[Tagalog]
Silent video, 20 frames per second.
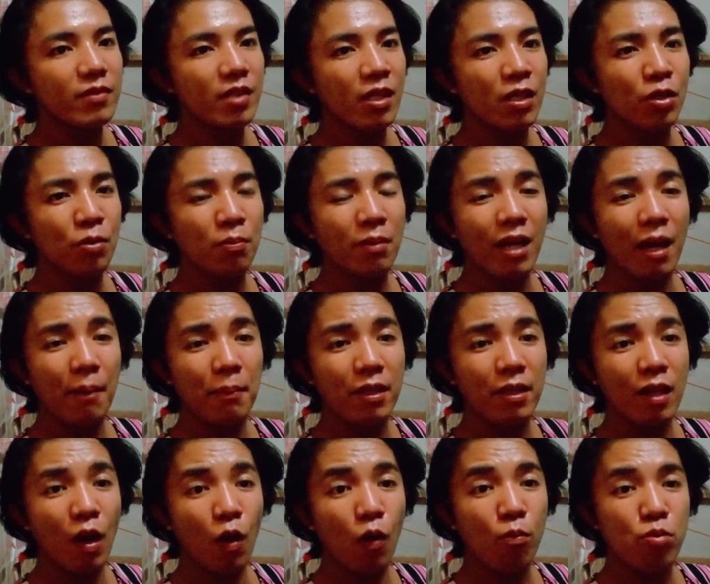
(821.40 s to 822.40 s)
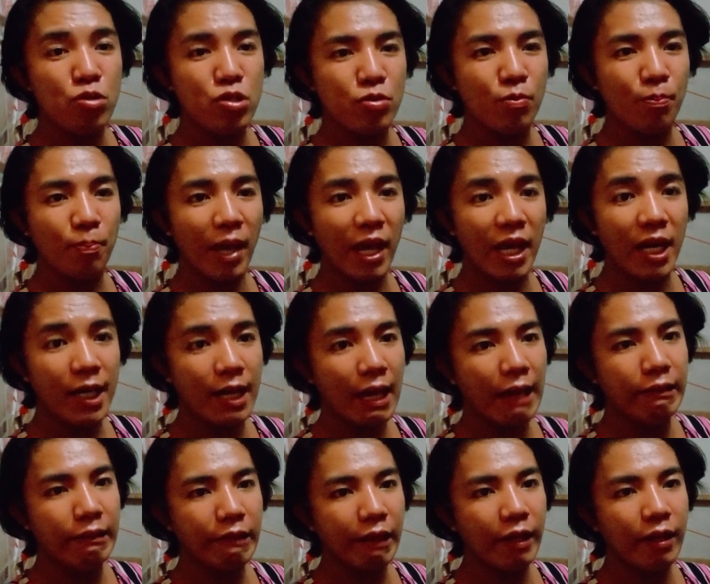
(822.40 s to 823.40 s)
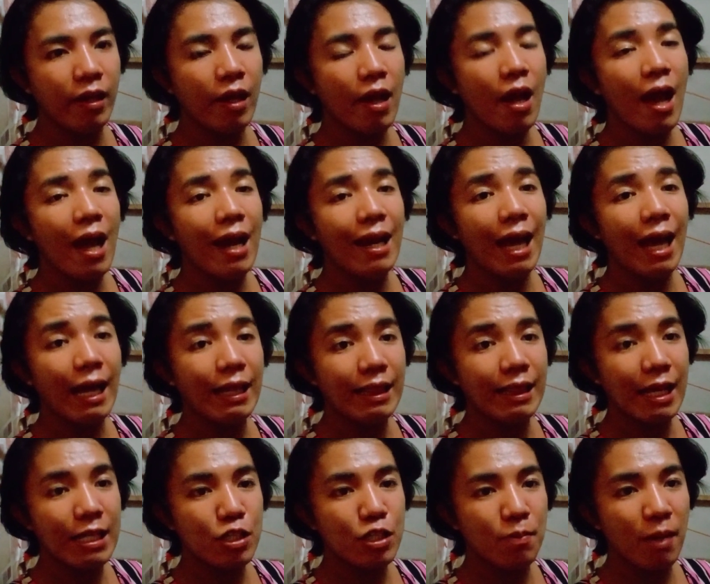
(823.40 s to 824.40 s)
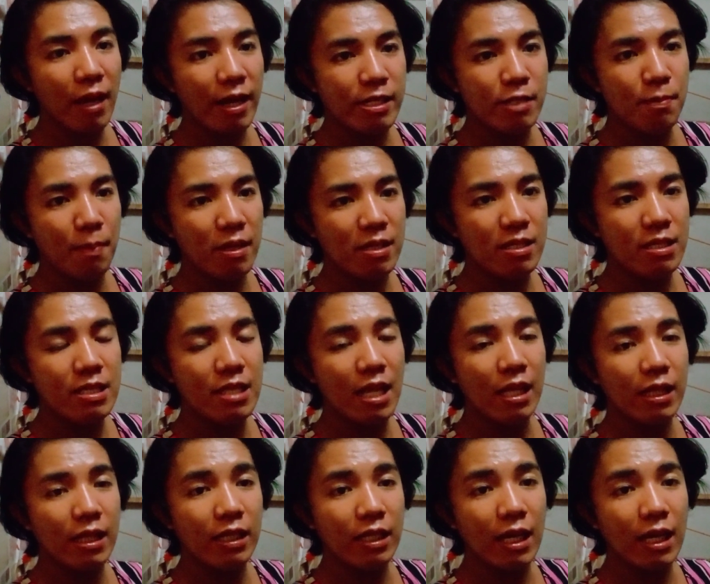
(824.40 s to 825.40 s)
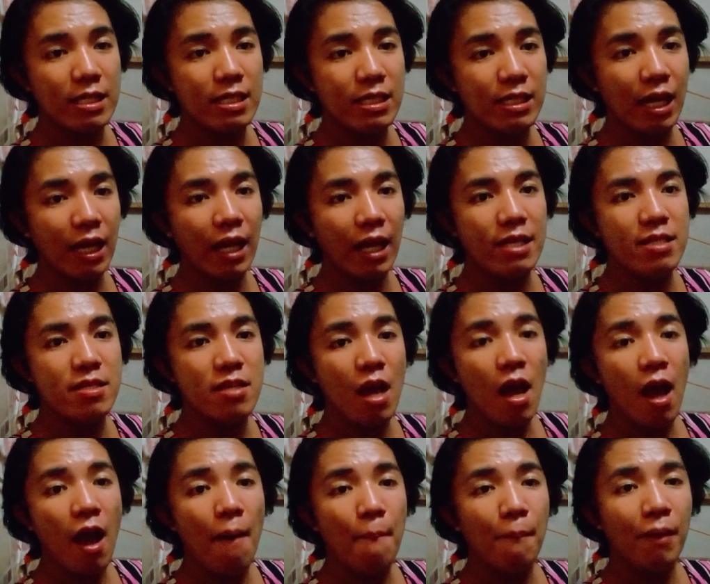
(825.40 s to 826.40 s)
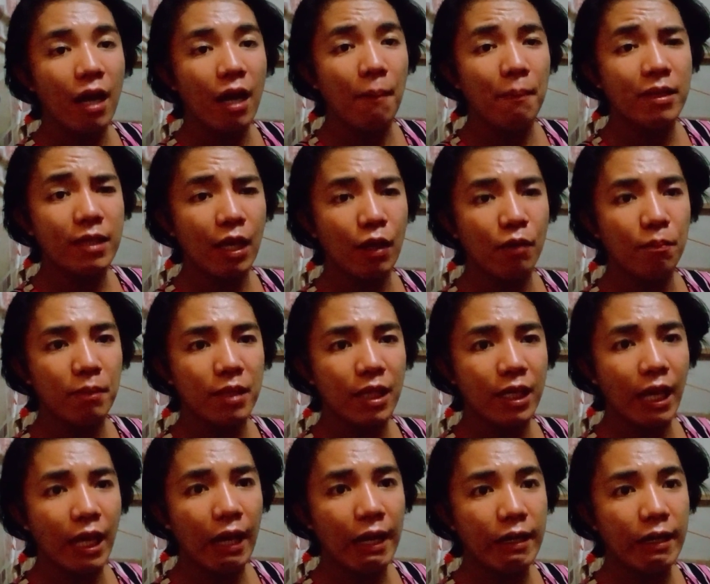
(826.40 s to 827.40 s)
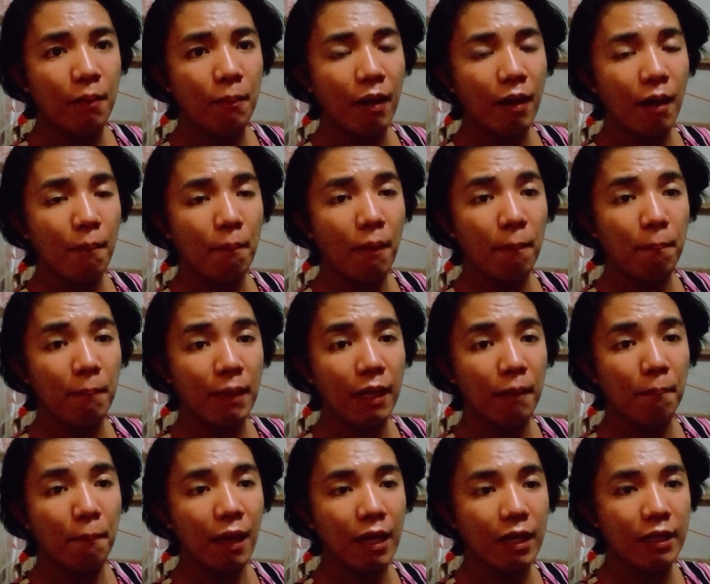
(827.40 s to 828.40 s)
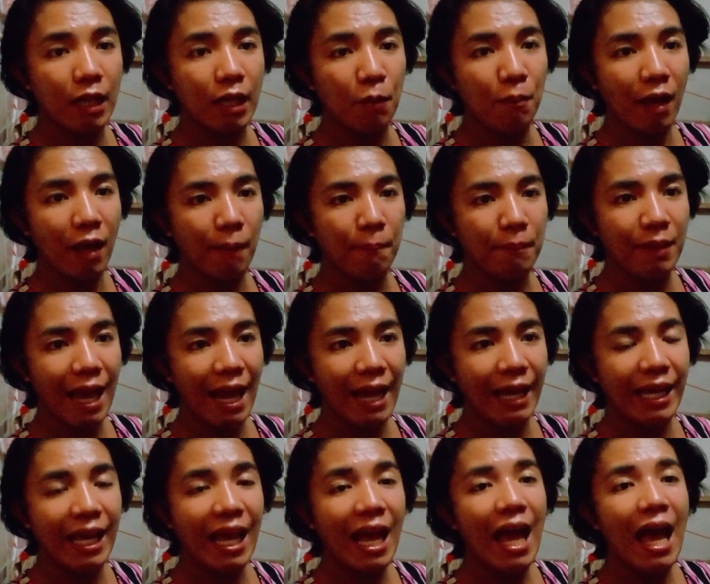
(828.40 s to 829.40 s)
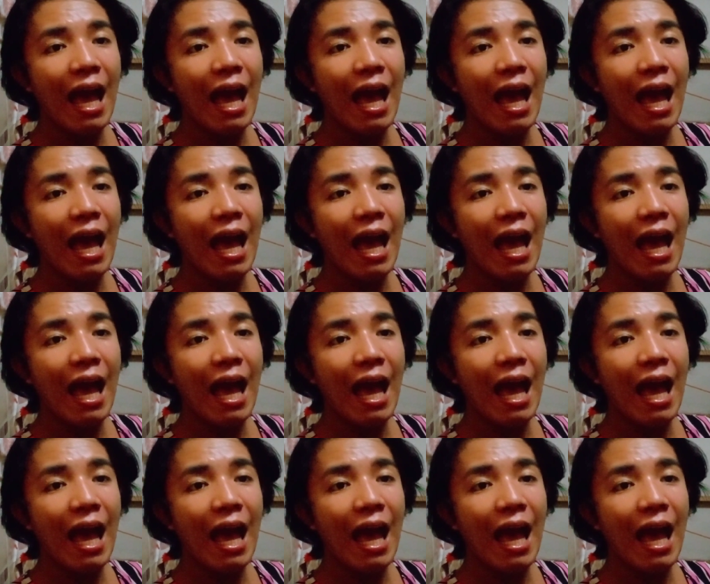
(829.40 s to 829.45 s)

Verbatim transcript: yung maraming naubos yung pera natin, lahat-lahat yung mga expenses natin kasi nga guys, marami tayong binayaran ng mga papil para tayo makabiyahe.